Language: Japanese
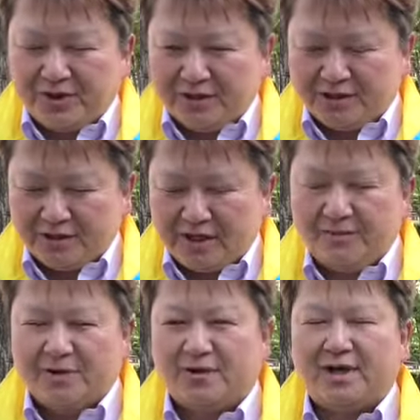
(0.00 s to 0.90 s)
杉
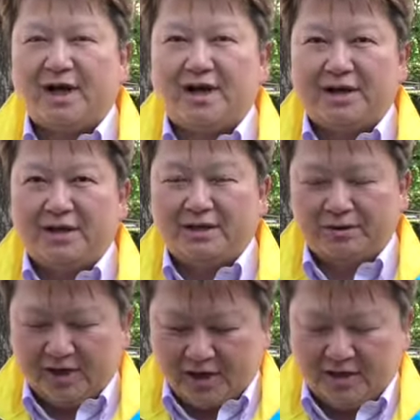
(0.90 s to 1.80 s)
並区議会
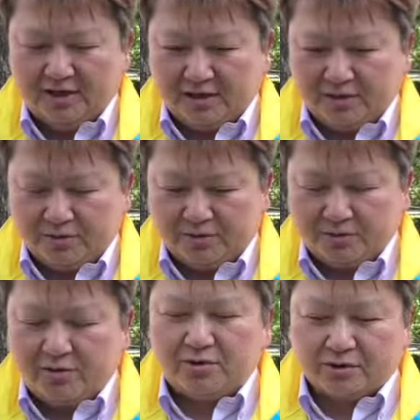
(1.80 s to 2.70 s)
の議員の
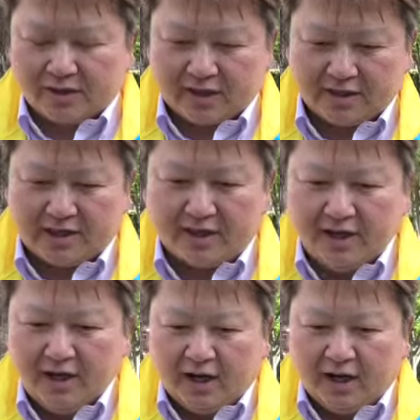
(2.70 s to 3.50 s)
候補となって、